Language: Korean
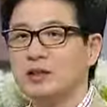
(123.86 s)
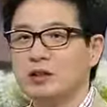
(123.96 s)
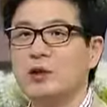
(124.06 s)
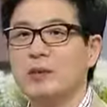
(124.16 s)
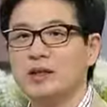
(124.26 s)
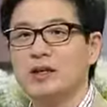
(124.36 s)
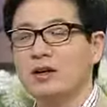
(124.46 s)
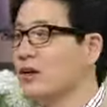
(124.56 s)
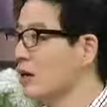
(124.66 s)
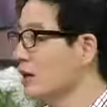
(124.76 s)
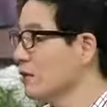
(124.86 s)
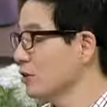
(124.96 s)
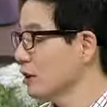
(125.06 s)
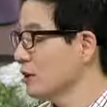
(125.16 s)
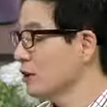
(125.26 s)
정반대 역할을 하고
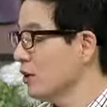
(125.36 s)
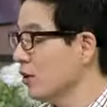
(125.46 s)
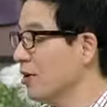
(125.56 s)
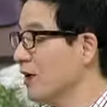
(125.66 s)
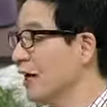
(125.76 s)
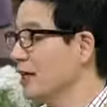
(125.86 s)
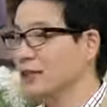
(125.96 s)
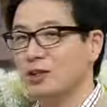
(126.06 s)
계시죠. 아이의 그렇죠.